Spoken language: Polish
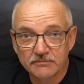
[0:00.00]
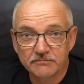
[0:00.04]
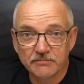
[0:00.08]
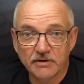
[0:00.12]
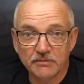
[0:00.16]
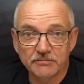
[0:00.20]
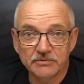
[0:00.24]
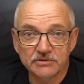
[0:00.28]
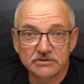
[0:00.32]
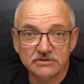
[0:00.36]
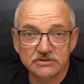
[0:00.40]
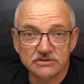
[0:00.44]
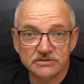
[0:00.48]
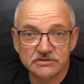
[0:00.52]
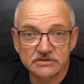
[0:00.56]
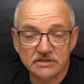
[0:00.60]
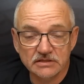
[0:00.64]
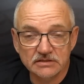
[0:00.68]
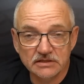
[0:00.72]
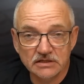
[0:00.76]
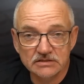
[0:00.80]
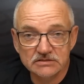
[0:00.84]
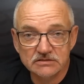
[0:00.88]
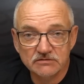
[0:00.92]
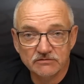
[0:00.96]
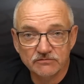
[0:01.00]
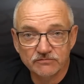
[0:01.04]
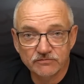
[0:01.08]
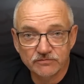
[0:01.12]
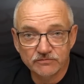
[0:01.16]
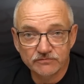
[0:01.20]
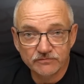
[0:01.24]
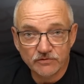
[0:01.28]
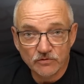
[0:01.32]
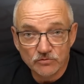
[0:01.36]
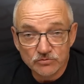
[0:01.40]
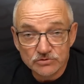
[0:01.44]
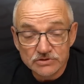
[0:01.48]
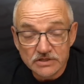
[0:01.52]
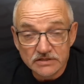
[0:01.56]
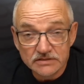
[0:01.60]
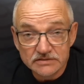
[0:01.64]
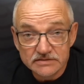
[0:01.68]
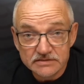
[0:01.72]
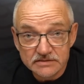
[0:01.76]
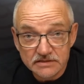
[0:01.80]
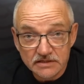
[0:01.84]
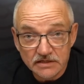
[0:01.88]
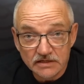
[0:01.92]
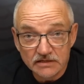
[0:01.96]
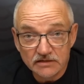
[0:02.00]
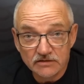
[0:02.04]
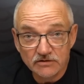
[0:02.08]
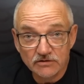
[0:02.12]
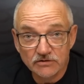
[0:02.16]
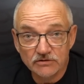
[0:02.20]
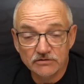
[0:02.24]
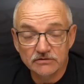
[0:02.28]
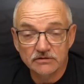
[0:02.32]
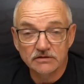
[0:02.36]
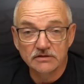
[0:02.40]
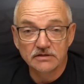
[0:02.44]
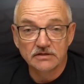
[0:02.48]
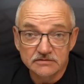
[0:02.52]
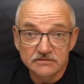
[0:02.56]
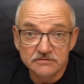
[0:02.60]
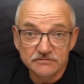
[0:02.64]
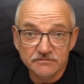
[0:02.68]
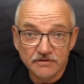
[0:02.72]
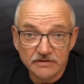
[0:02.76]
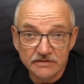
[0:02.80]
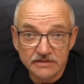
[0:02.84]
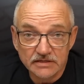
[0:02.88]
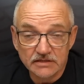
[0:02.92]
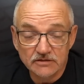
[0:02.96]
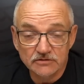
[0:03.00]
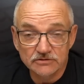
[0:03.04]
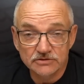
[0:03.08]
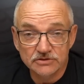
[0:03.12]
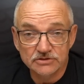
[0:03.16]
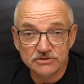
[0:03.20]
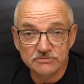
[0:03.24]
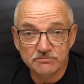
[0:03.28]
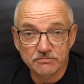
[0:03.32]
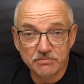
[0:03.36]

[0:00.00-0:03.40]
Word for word: Mamy też sandacza wołżeńskiego, zwanego też